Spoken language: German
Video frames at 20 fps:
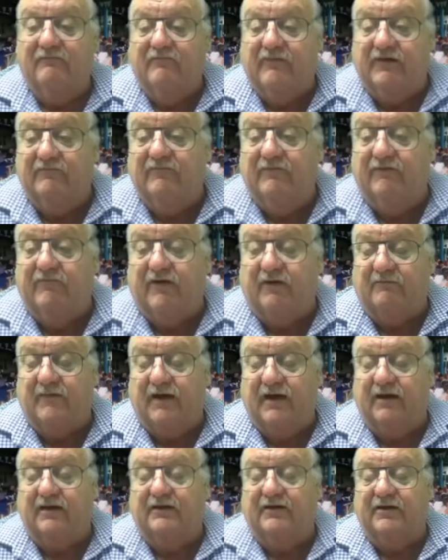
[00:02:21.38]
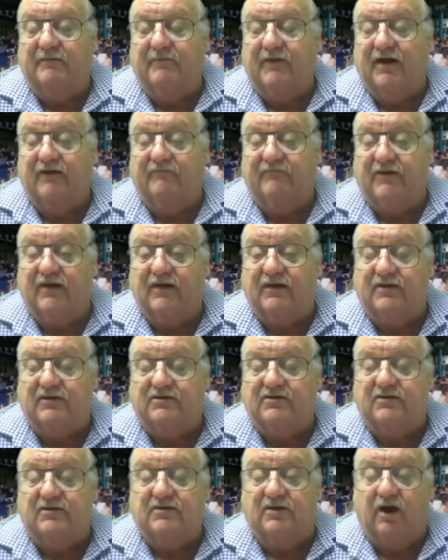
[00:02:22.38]
wenn wir was machen, dann machen wir
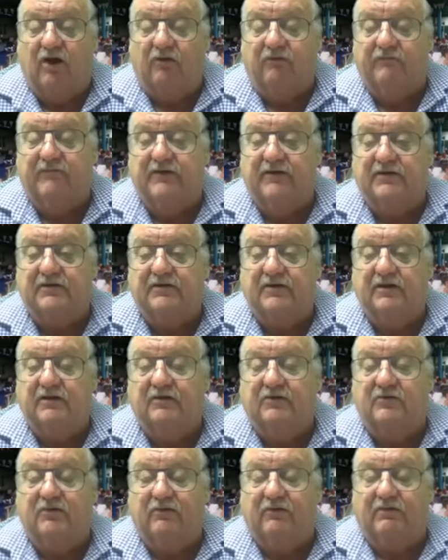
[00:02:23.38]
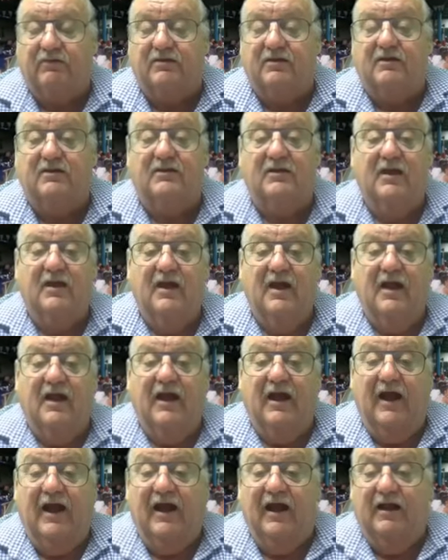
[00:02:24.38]
richtig, auch wenn das Geld kostet.
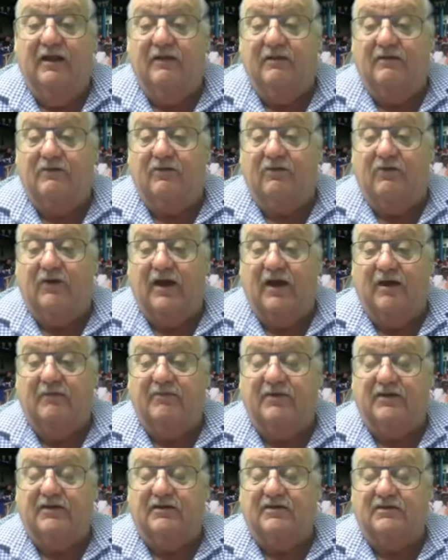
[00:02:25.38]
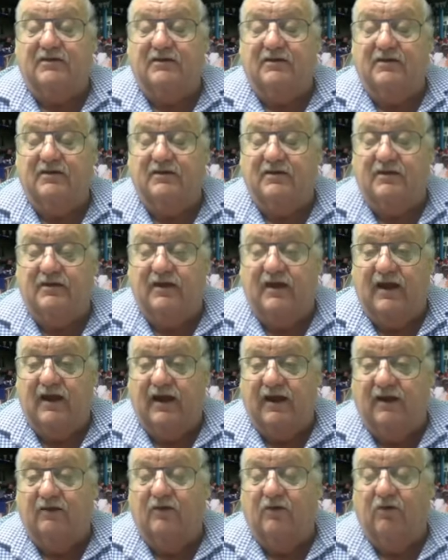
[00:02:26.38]
Also habe ich
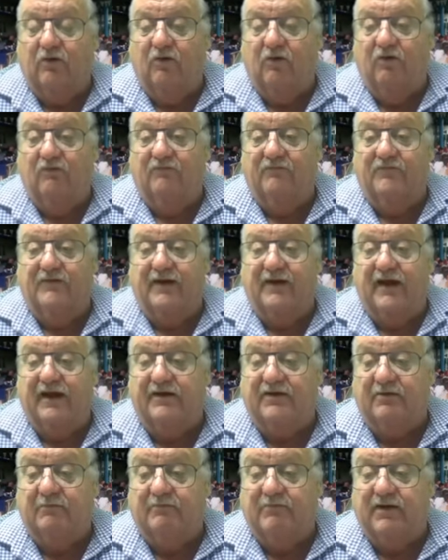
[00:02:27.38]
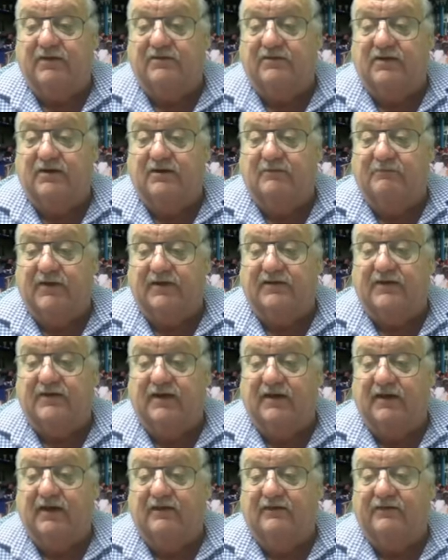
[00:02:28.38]
angerufen, eine Band in
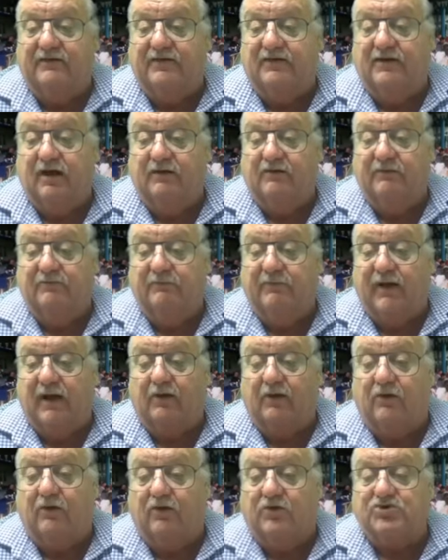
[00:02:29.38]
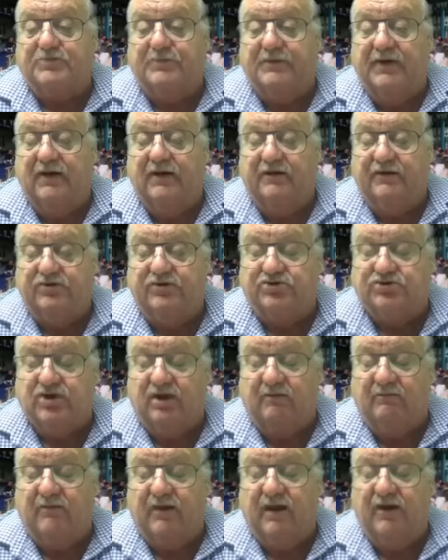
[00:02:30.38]
Pattaya, die aus Bangkok spielen, in
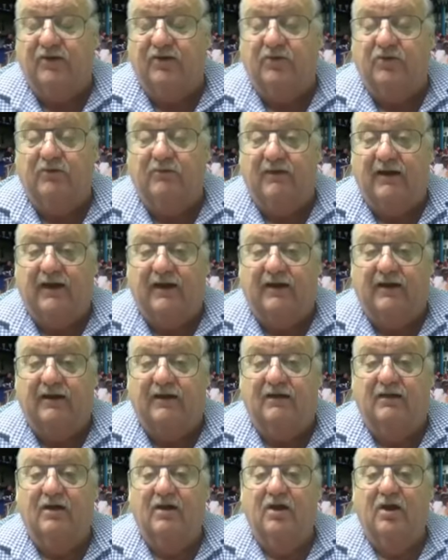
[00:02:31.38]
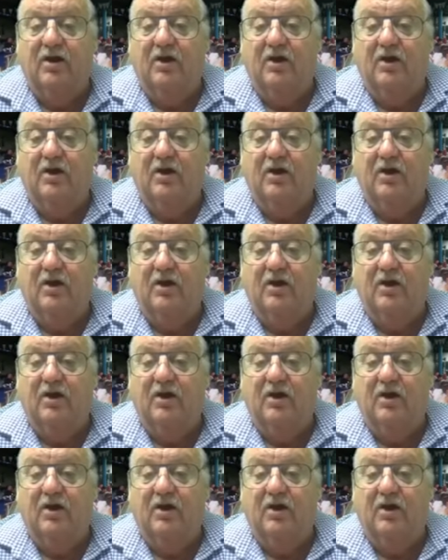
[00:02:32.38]
Chiang Mai, überall.